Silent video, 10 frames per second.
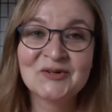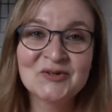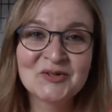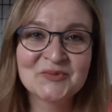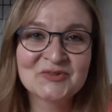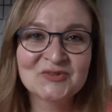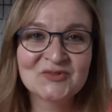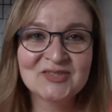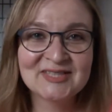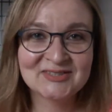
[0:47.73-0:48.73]
On commence tout
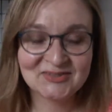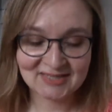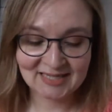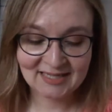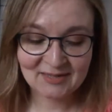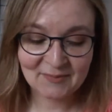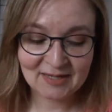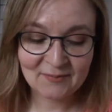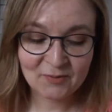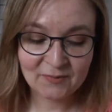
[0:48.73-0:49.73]
de suite ce tag
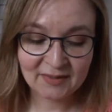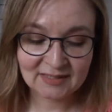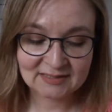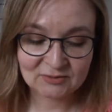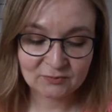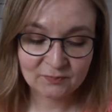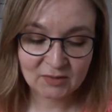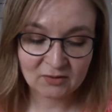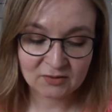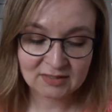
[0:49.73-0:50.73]
par la première question.
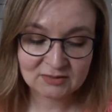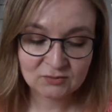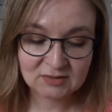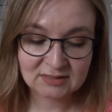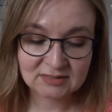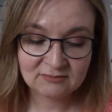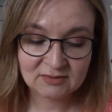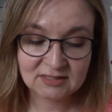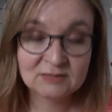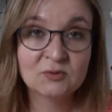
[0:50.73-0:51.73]
Alors, quelles sont tes
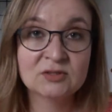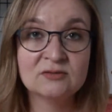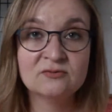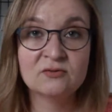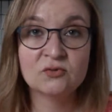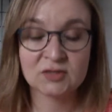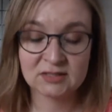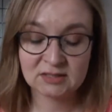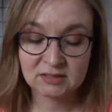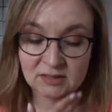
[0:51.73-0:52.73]
activités sportives
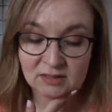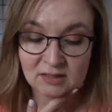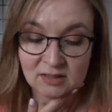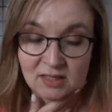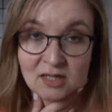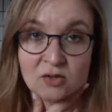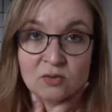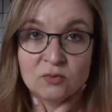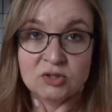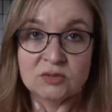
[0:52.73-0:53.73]
favorites
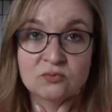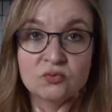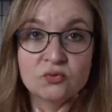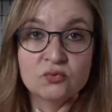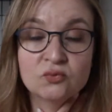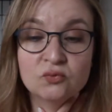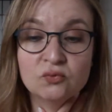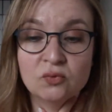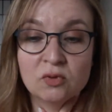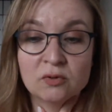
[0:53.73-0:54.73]
Alors, moi j'aime
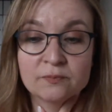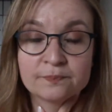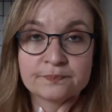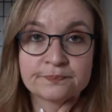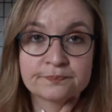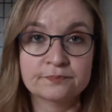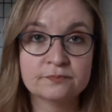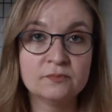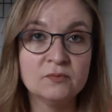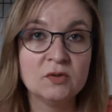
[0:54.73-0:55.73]
beaucoup
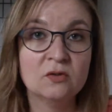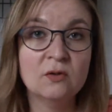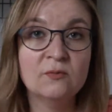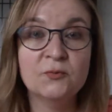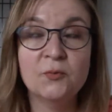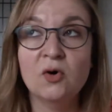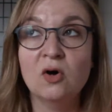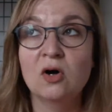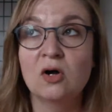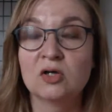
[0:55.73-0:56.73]
comme
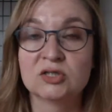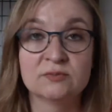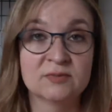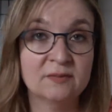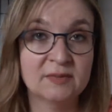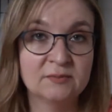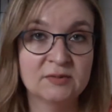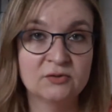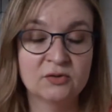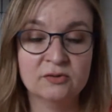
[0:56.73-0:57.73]
sport, j'aime bien le
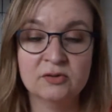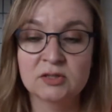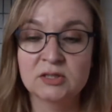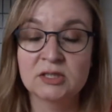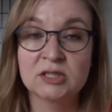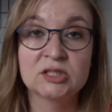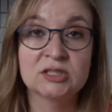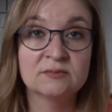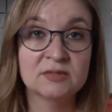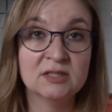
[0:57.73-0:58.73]
badminton,
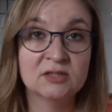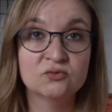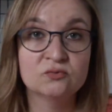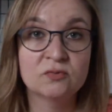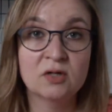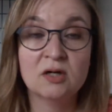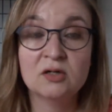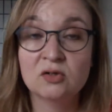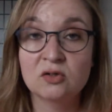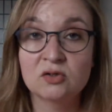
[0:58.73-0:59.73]
j'aime bien la
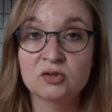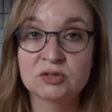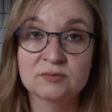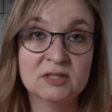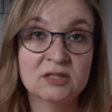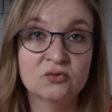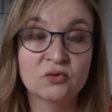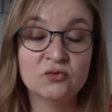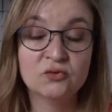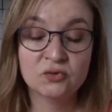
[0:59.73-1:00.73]
zumba, j'aime bien la
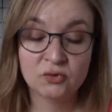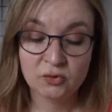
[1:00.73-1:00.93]
danse.